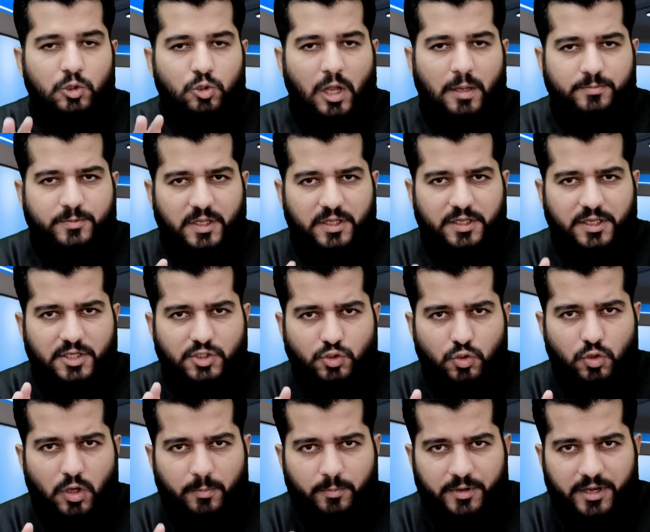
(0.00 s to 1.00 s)
तो अब तक की
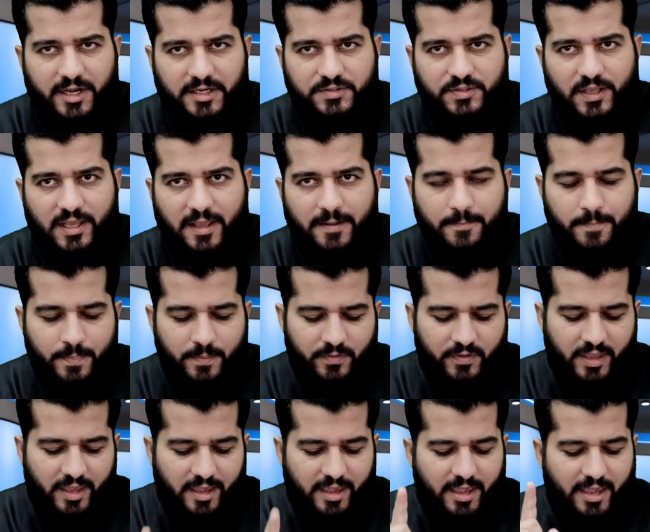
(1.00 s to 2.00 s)
जो अपडेट्स हैं
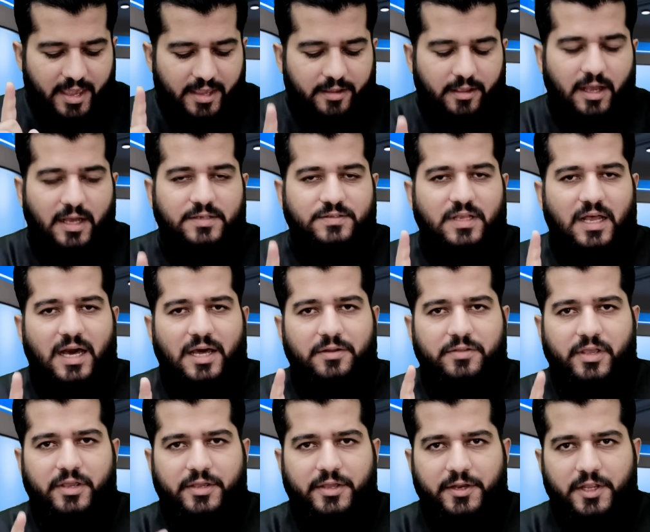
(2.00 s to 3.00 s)
कि एक हज़ार
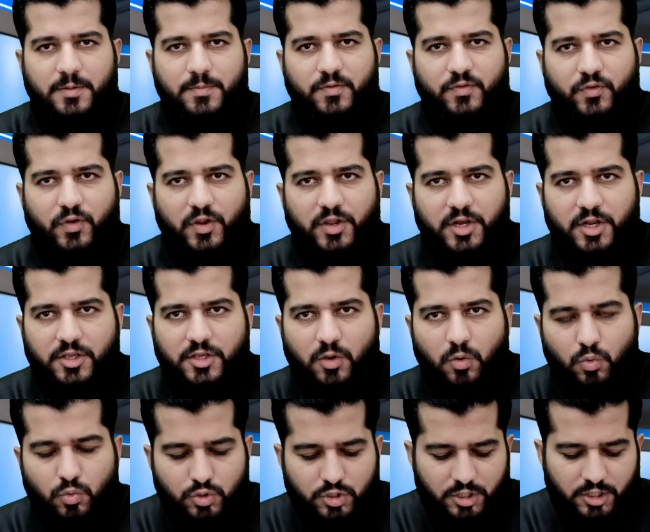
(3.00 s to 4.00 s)
के करीब इसराइली
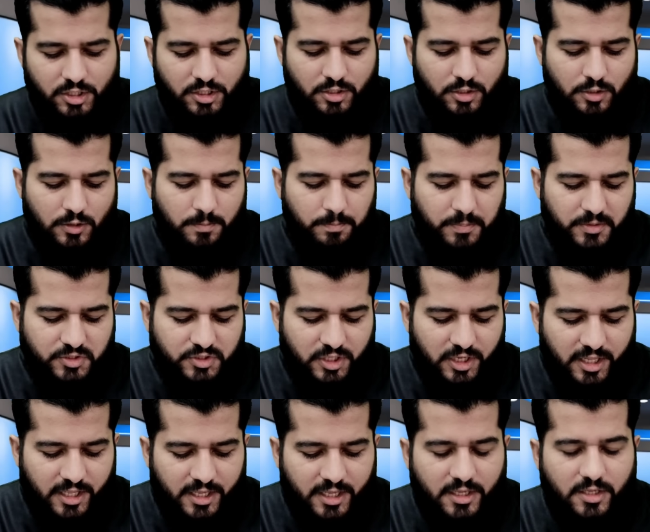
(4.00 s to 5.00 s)
यहूदी
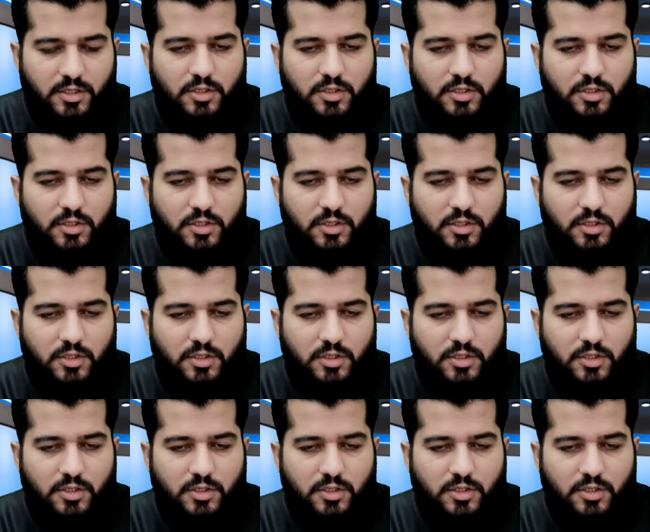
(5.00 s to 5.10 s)
पिछले